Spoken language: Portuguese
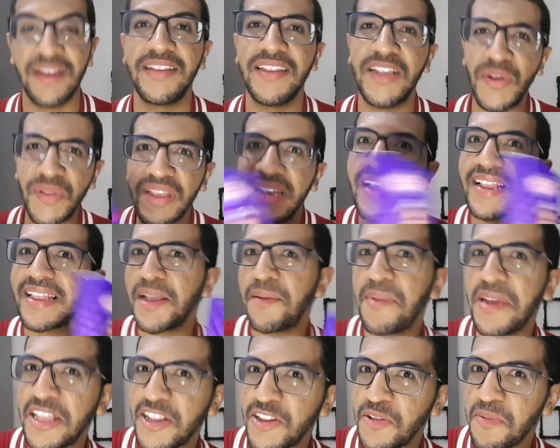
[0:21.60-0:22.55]
Não
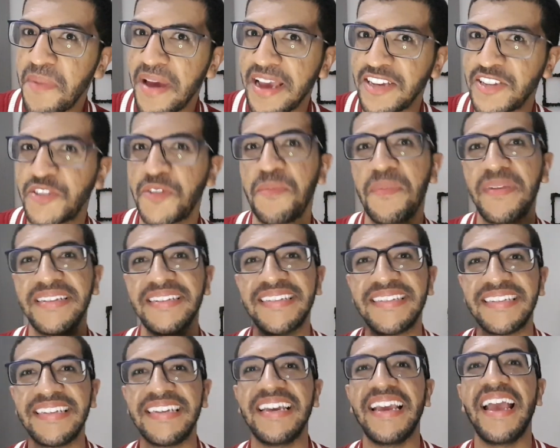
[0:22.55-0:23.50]
diretamente do México, mas
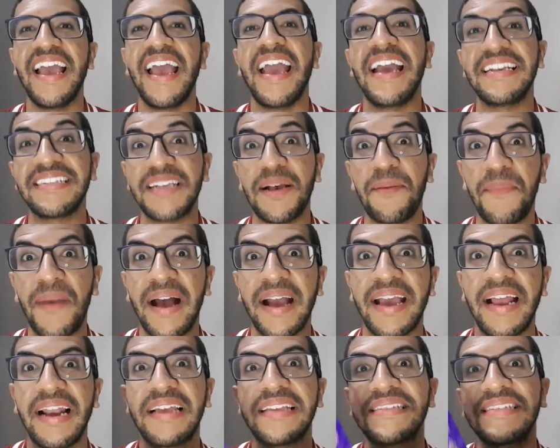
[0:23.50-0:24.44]
assim, essa
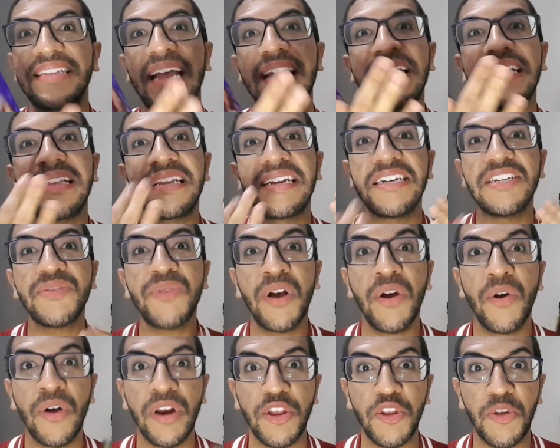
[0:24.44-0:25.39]
marca ela tá entrando
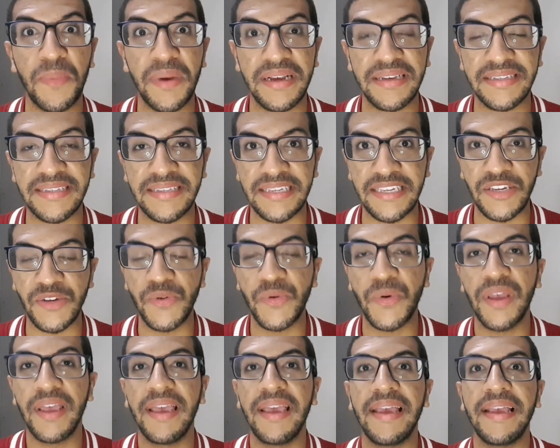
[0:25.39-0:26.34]
agora no
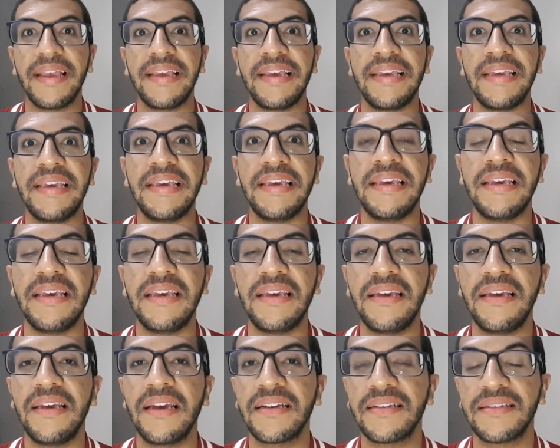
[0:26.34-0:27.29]
Brasil
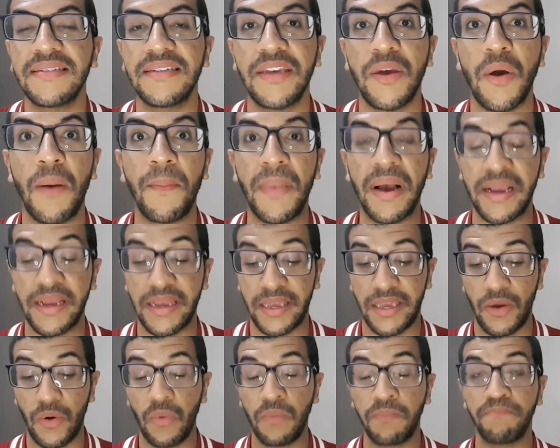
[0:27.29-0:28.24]
e assim, é uma marca
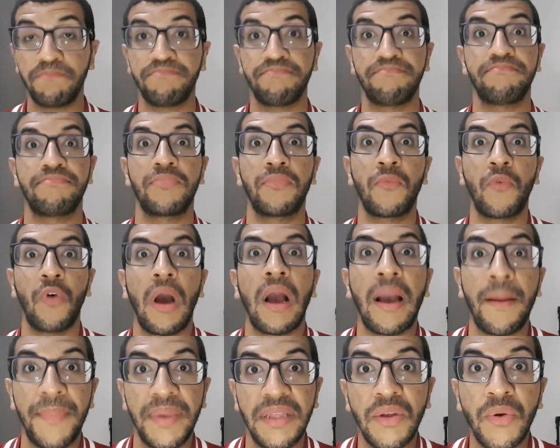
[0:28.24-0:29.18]
que eu
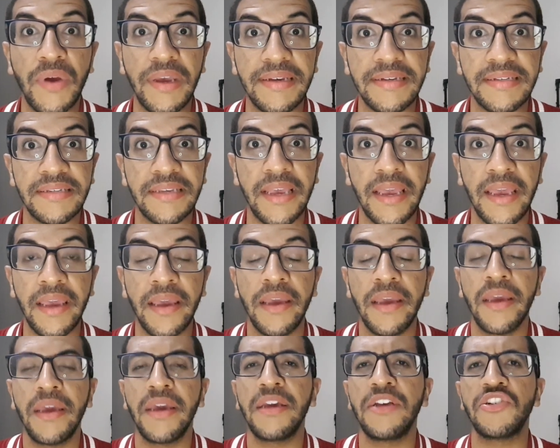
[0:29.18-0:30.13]
acabei de conhecer
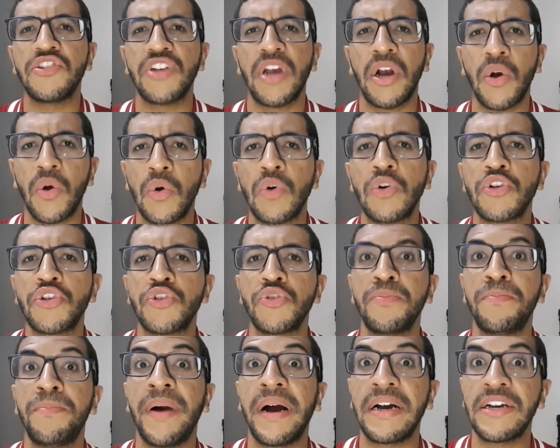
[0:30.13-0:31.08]
e já gosto
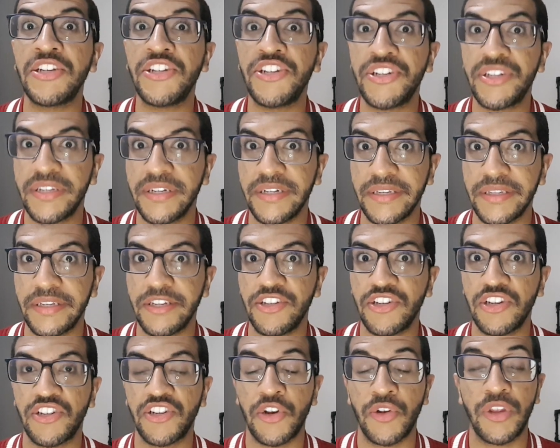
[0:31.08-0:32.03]
bastante.
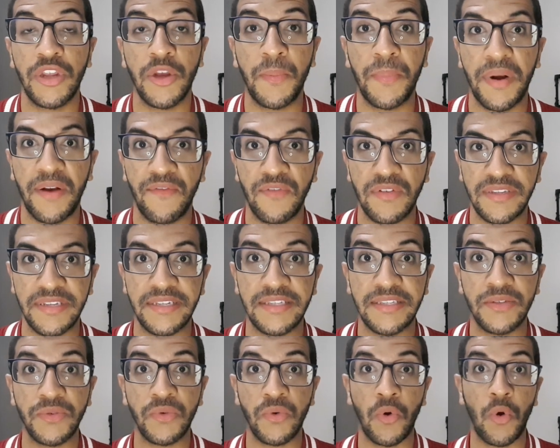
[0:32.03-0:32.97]
Já já digo para
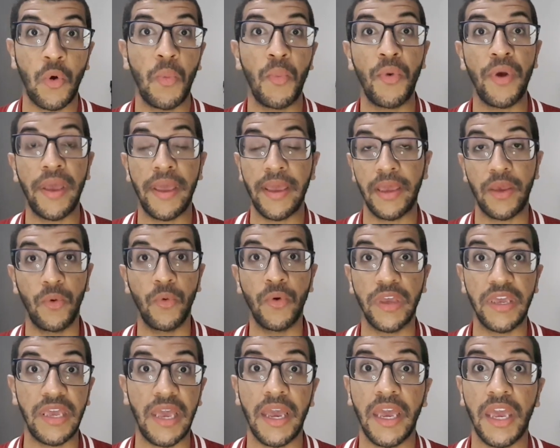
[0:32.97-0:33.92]
vocês como é, o
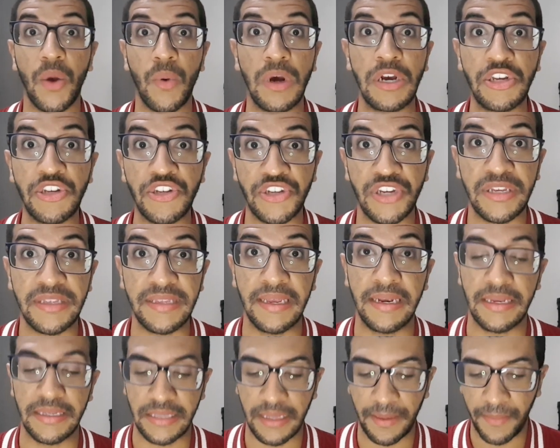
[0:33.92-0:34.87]
que é que eu achei
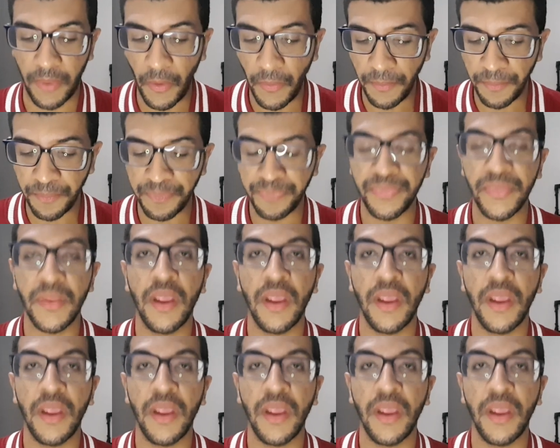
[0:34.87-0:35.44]
dela, tá bom?